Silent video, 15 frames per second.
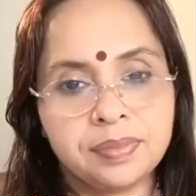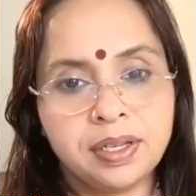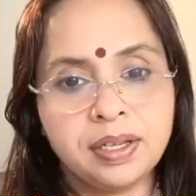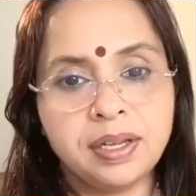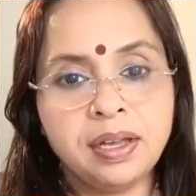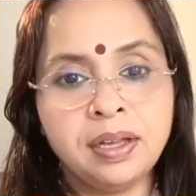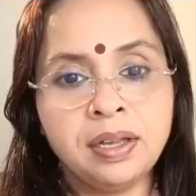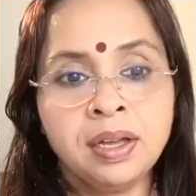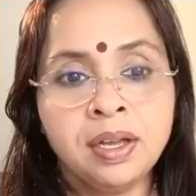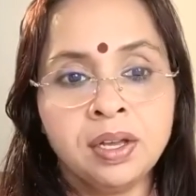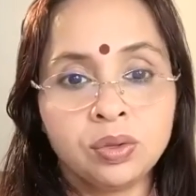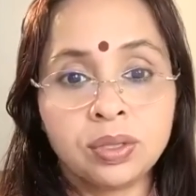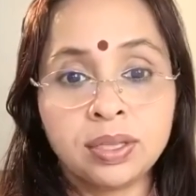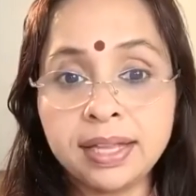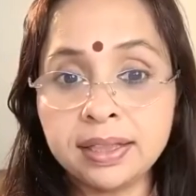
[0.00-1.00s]
ठीक है
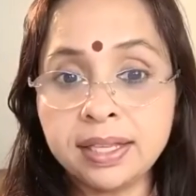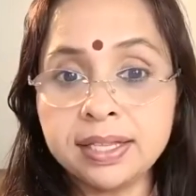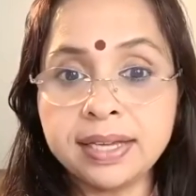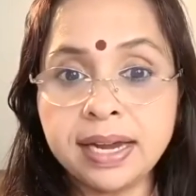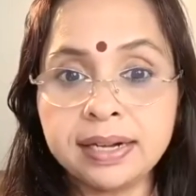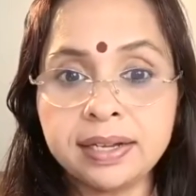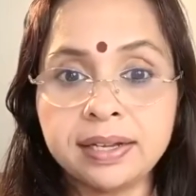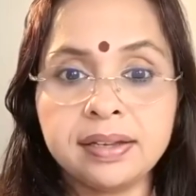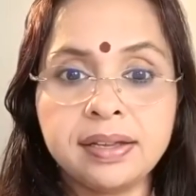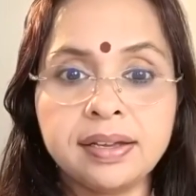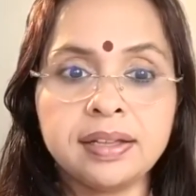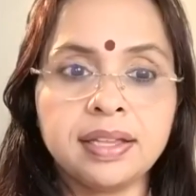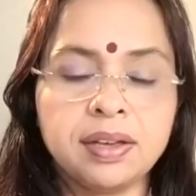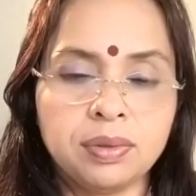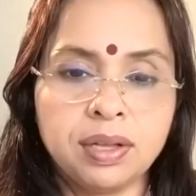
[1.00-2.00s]
तो तैतीस कैटेगरी
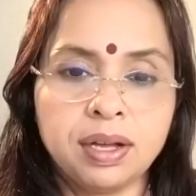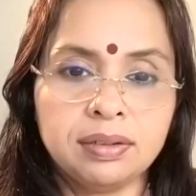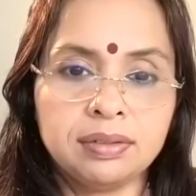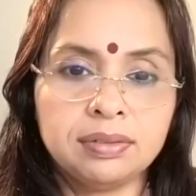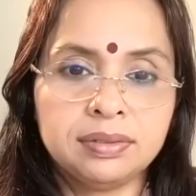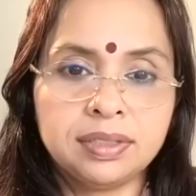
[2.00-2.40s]
के देवता